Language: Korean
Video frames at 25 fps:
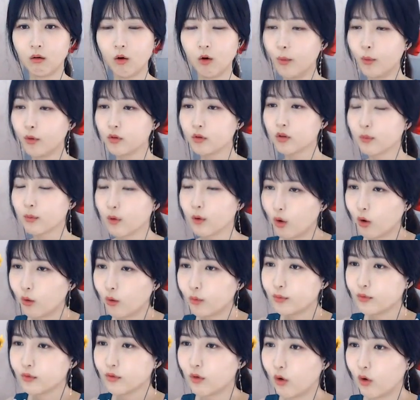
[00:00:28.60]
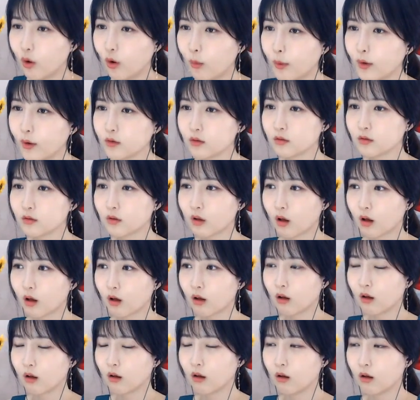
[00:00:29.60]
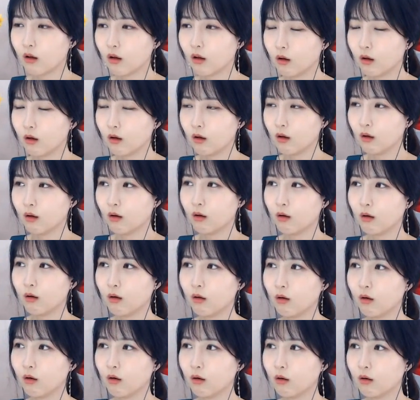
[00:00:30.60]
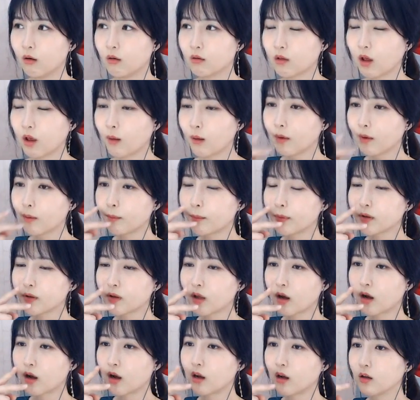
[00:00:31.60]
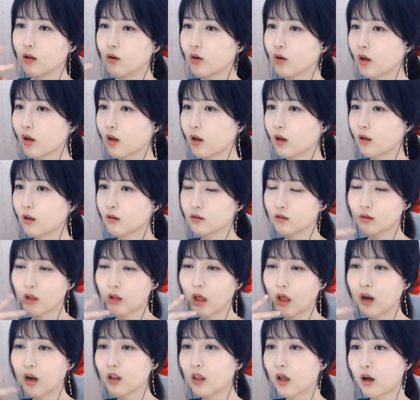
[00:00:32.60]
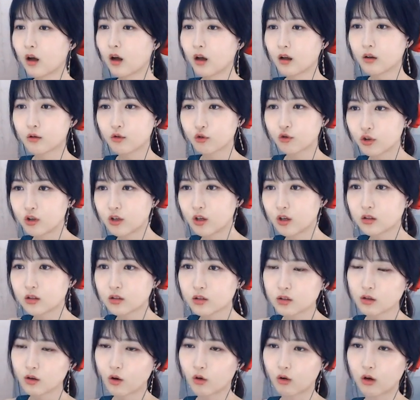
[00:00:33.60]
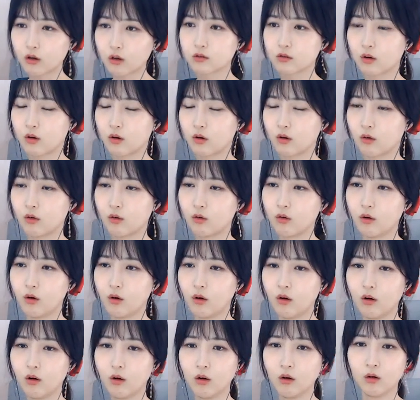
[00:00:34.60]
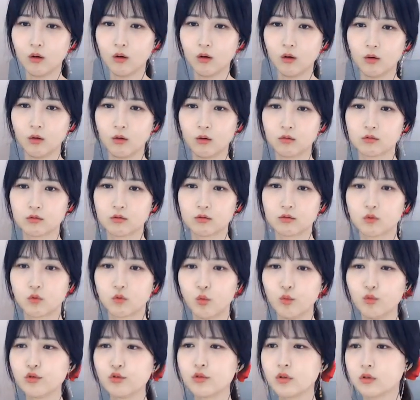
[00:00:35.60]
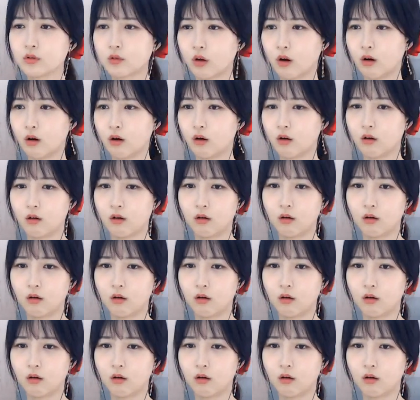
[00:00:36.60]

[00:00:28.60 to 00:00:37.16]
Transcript: 어머님이 업었는데 담배 피다가 이렇게 내리다가 귀에 스친 건가? 그쵸? 아 진짜 너무 싫다.